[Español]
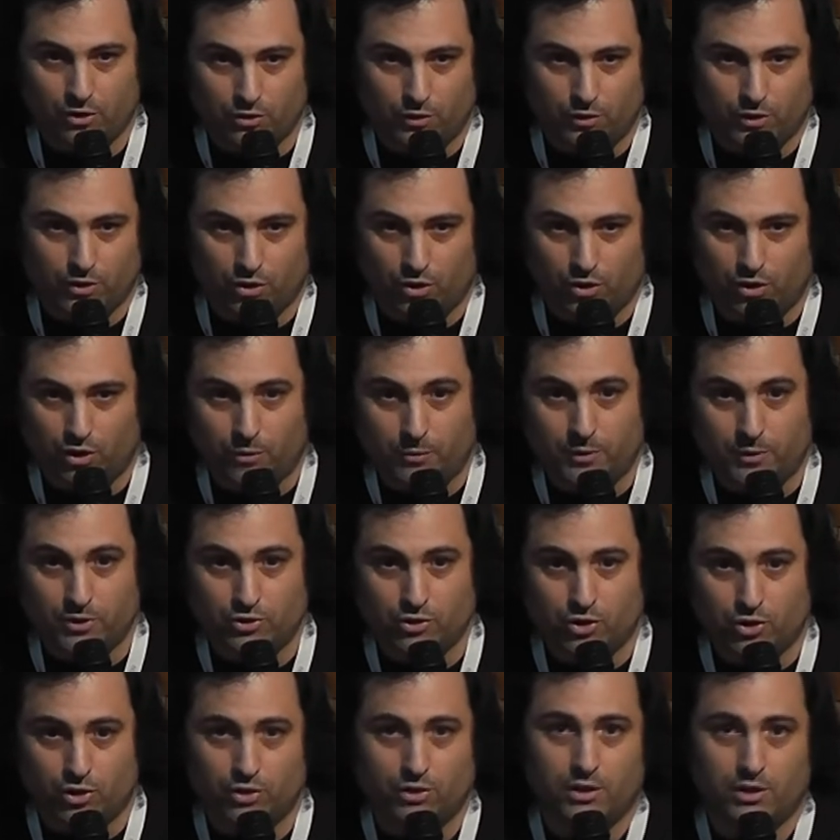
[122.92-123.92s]
sobre todo en open
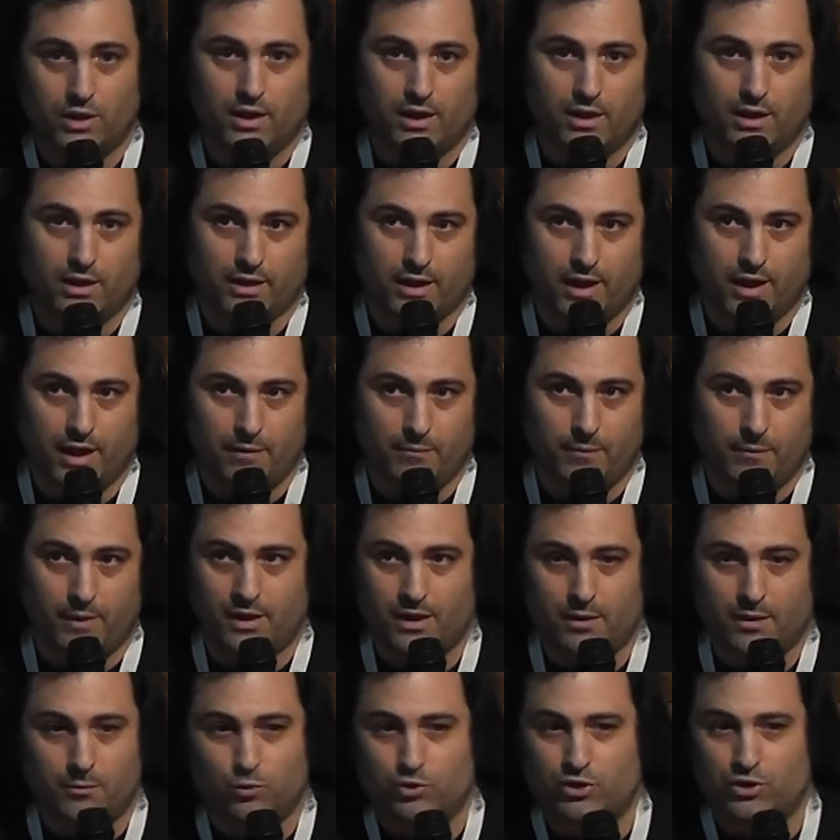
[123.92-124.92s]
source, que
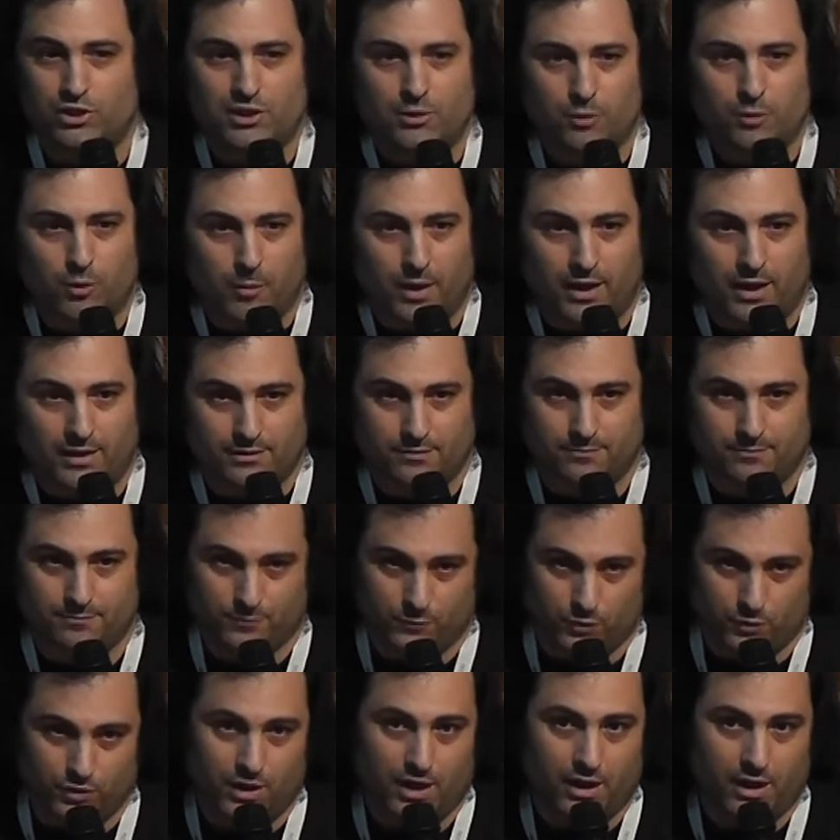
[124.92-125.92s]
vende muchísimo más,
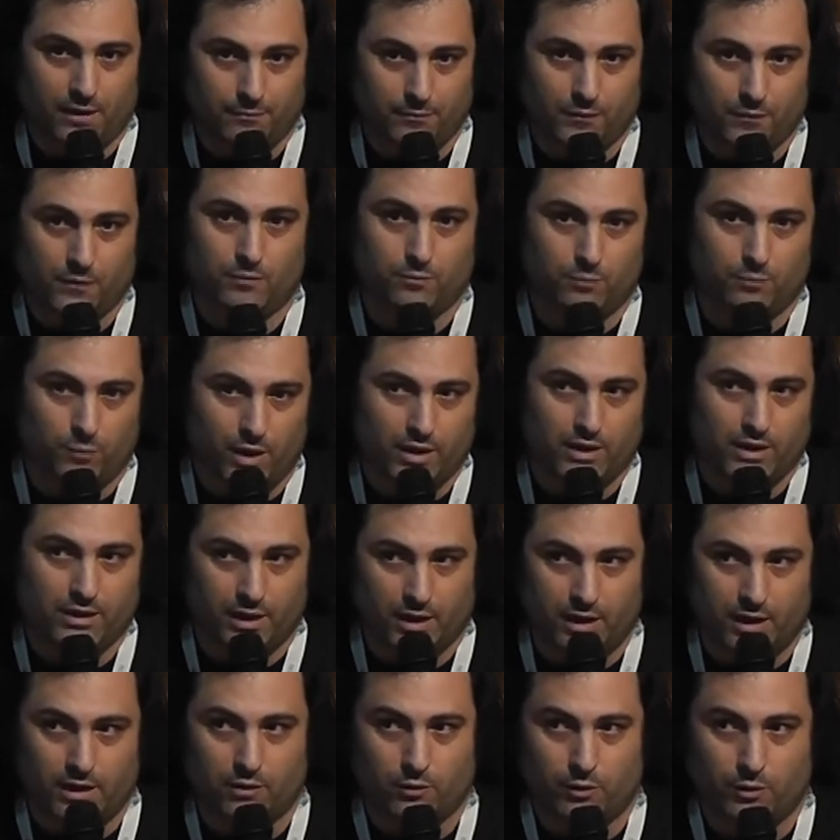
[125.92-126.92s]
o sea, hay que
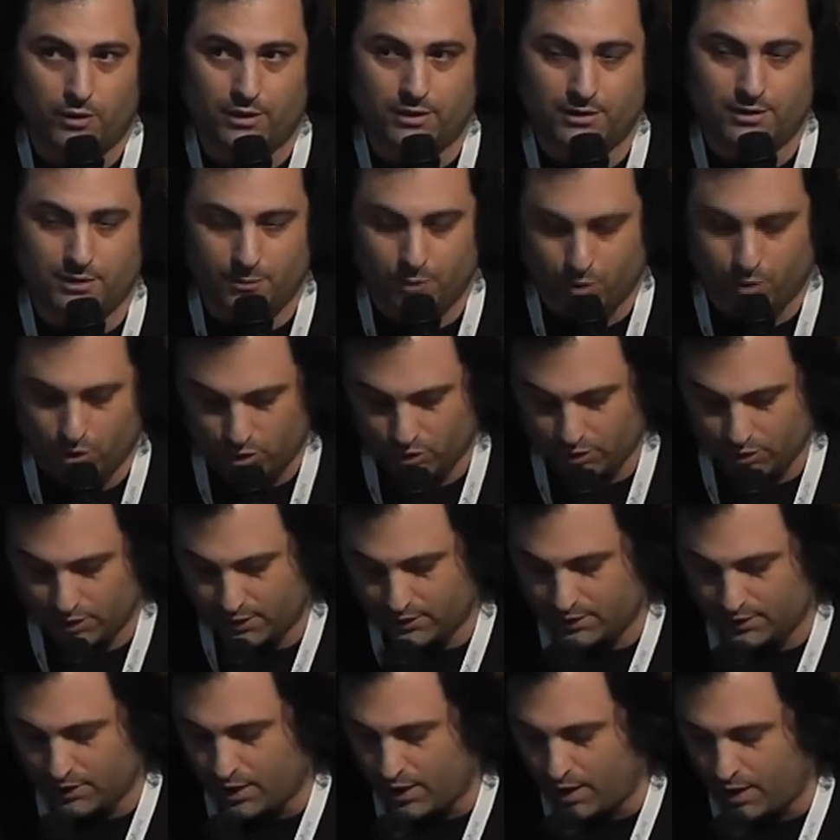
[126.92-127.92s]
tener en cuenta ese tipo de
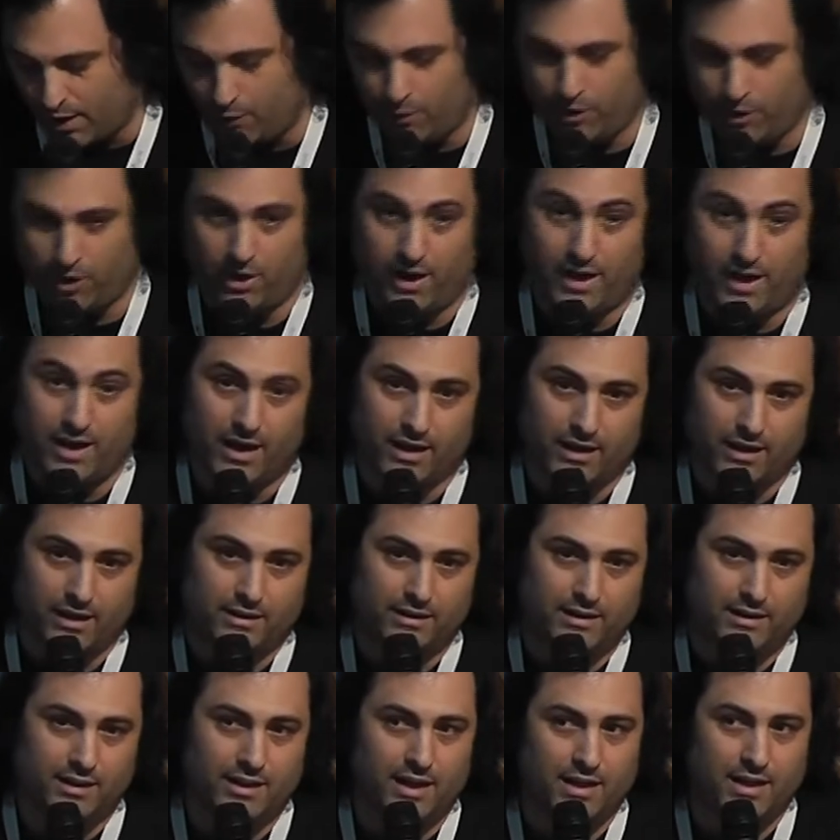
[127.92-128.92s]
cosas. Bueno, en
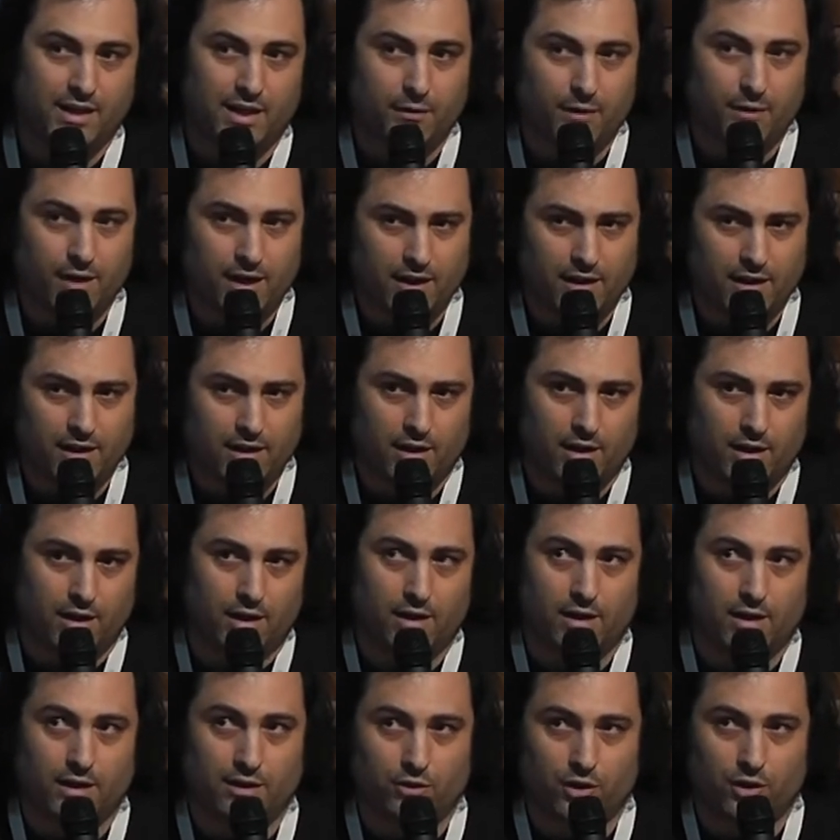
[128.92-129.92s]
Argentina ni hablar,
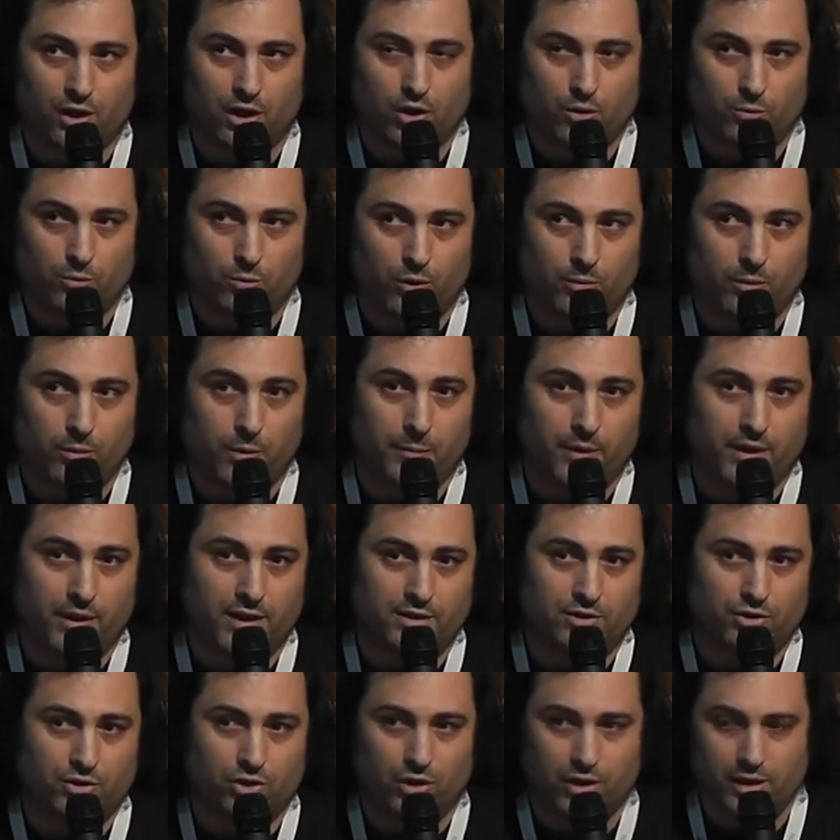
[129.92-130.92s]
la editorial como MP
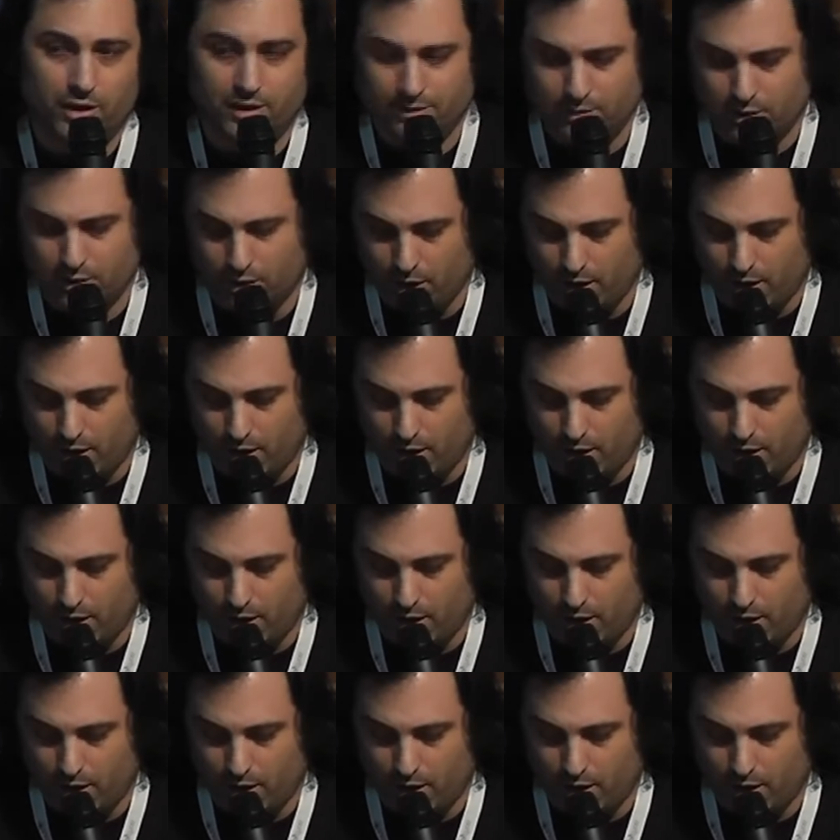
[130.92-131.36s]
Ediciones,